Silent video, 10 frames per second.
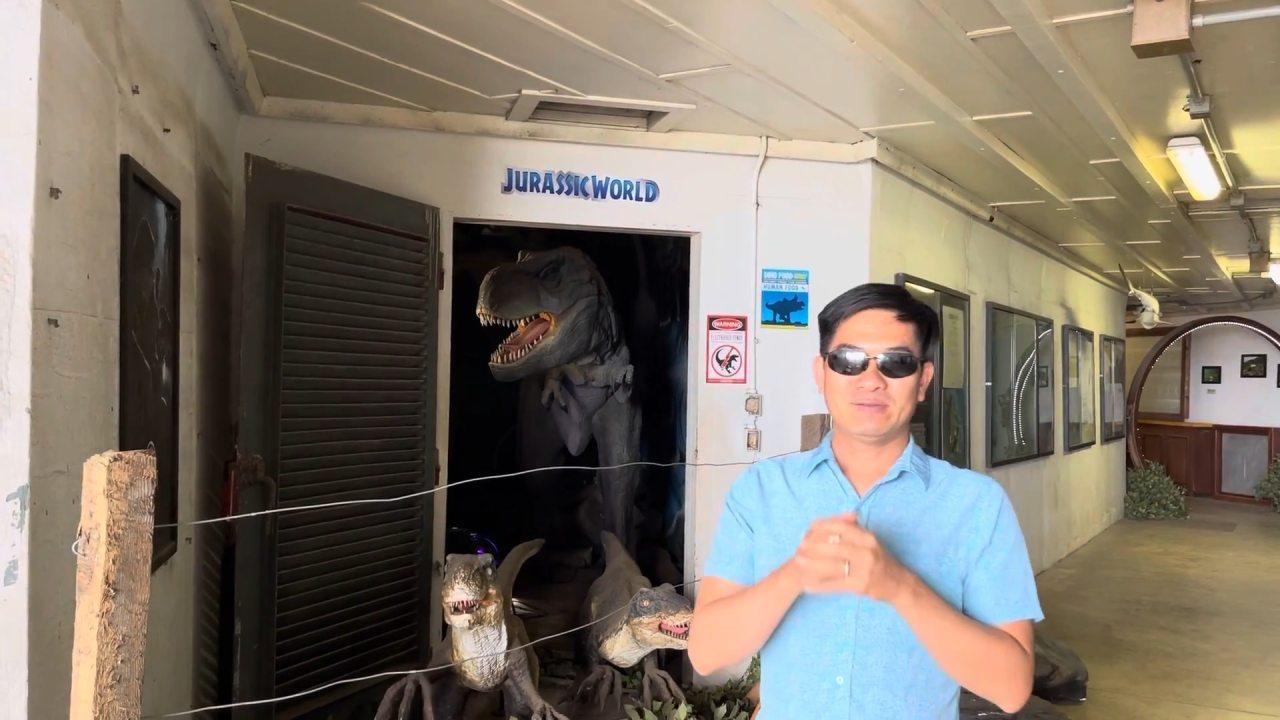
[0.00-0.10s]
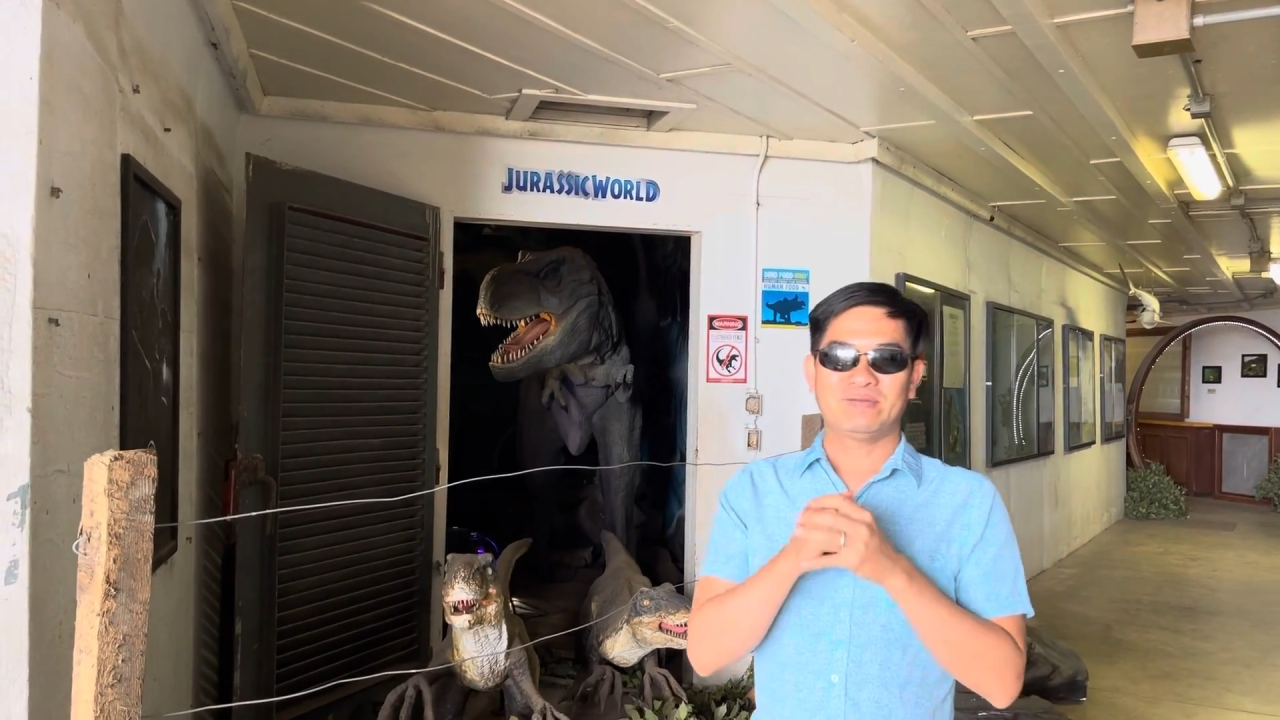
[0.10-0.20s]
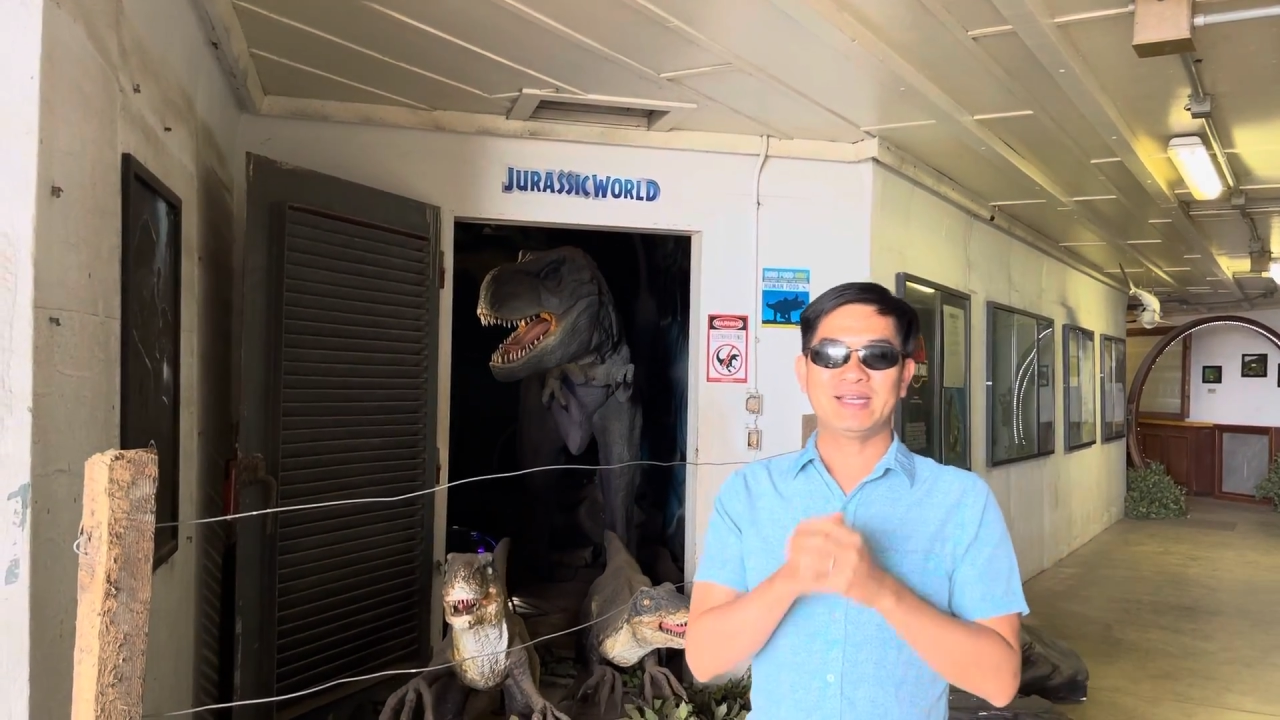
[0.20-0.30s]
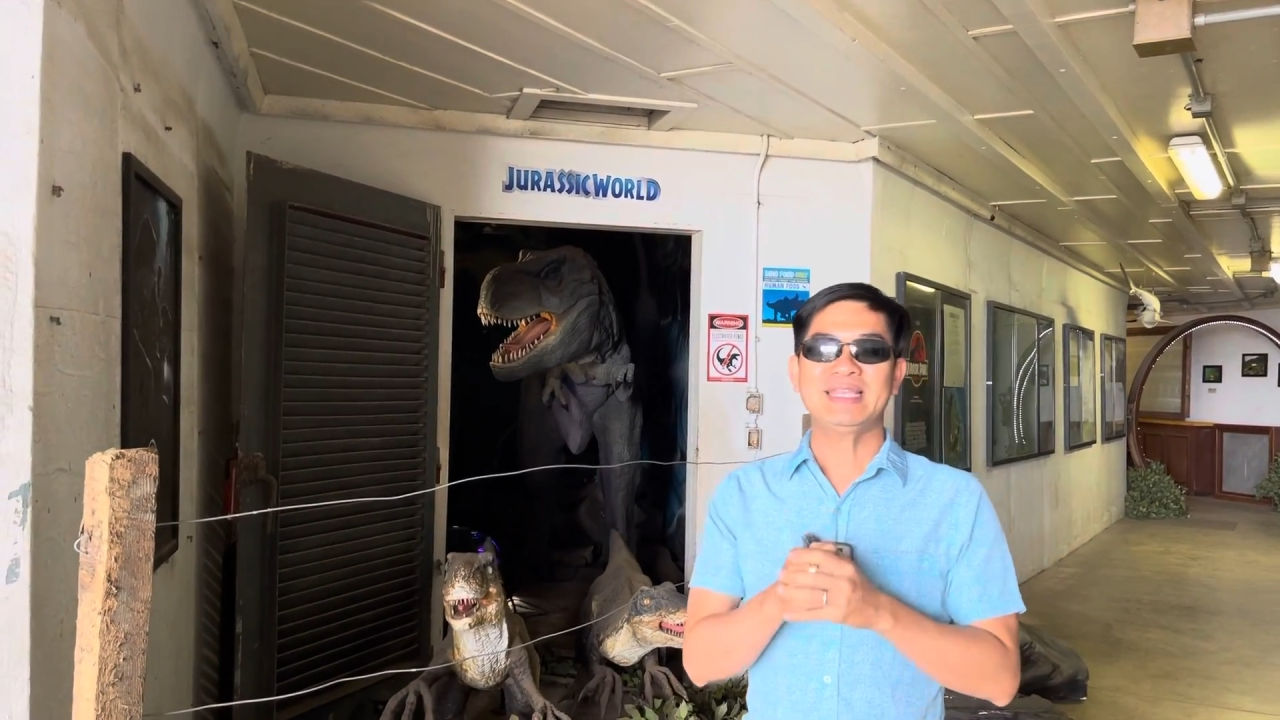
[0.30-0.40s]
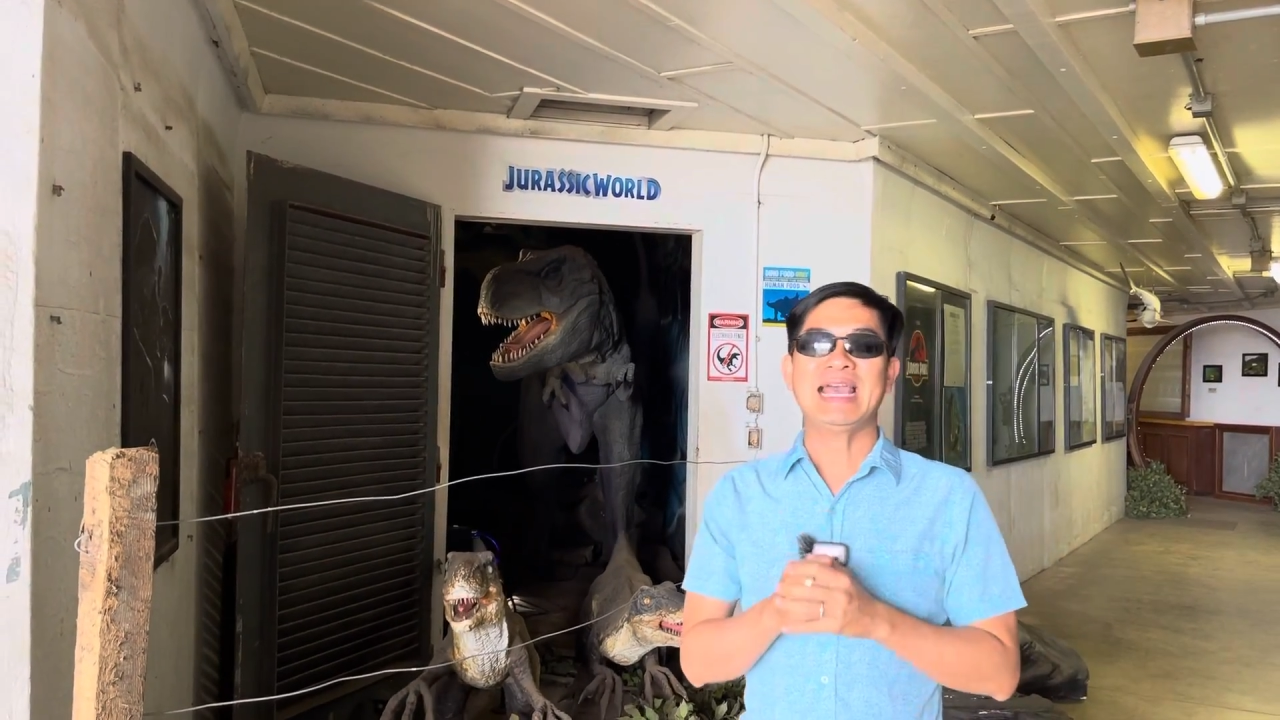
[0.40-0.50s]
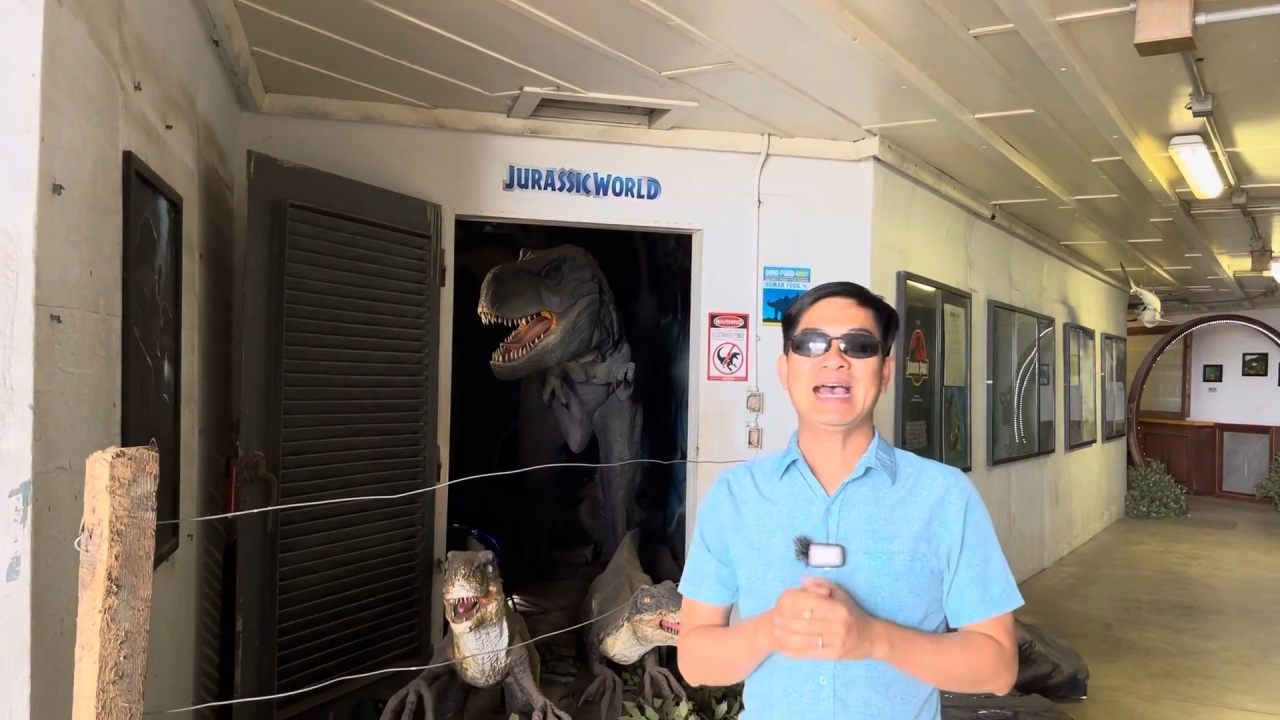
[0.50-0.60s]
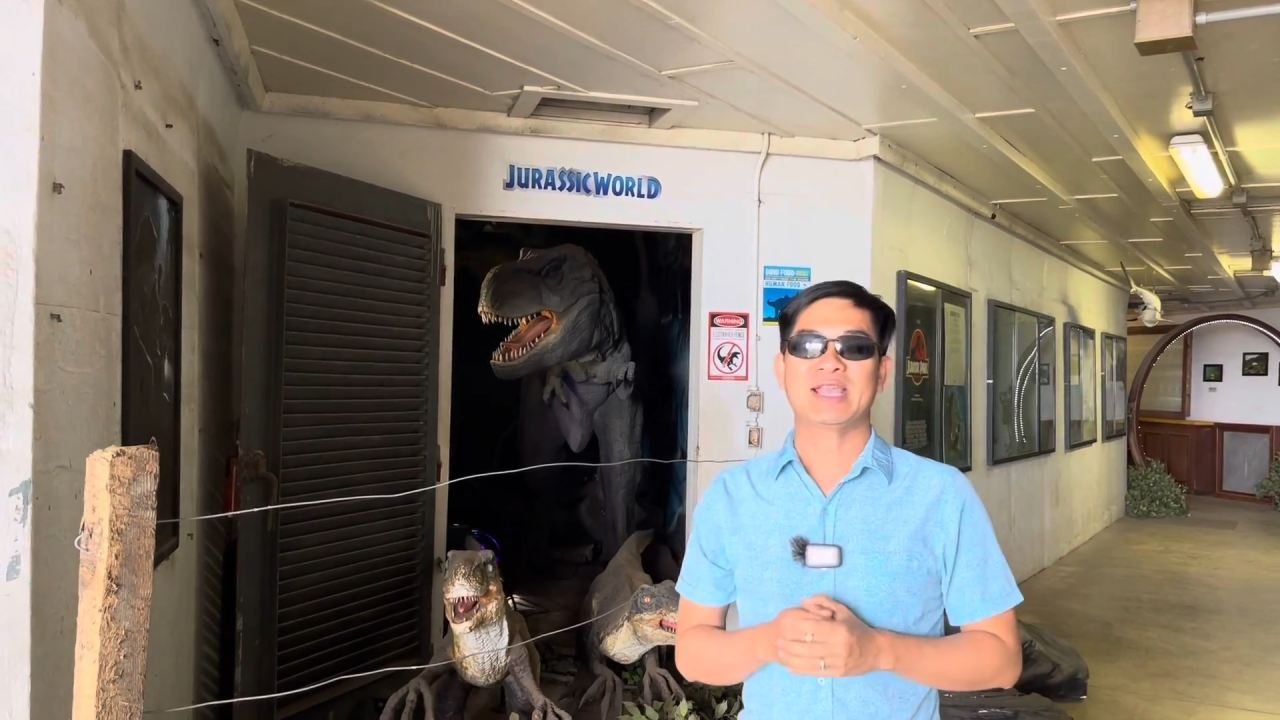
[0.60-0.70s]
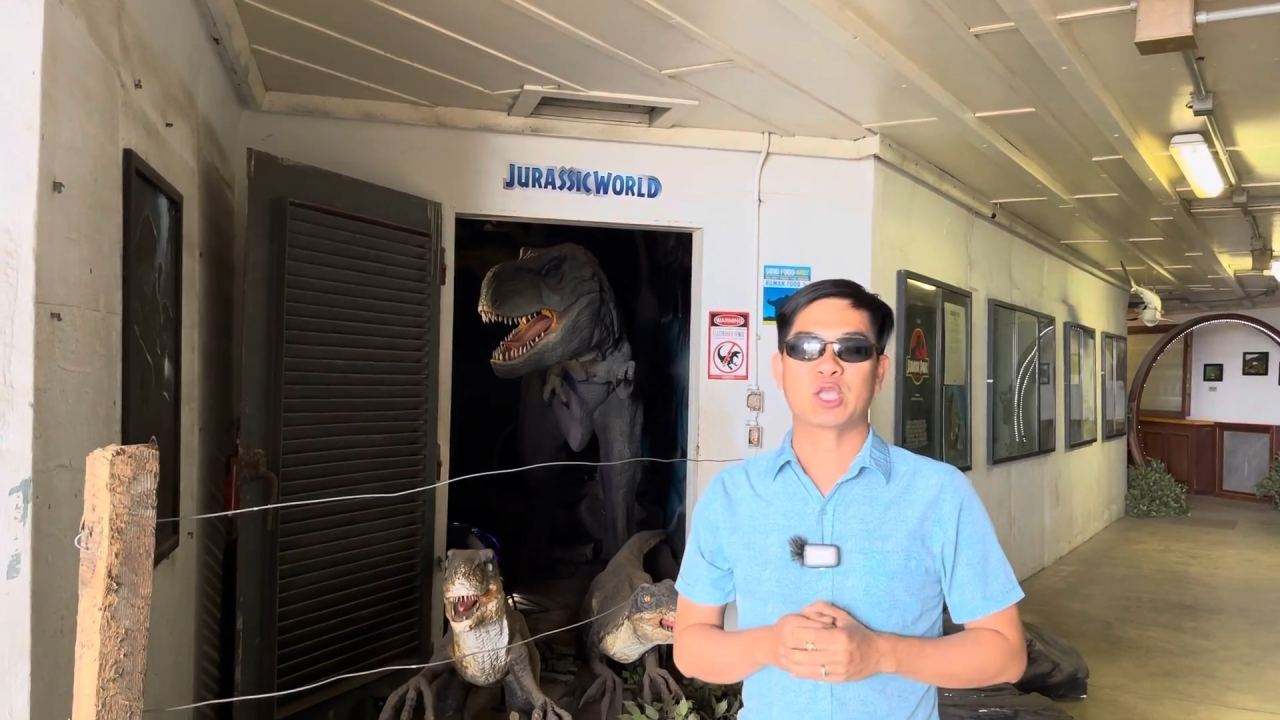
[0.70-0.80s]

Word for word: với nhà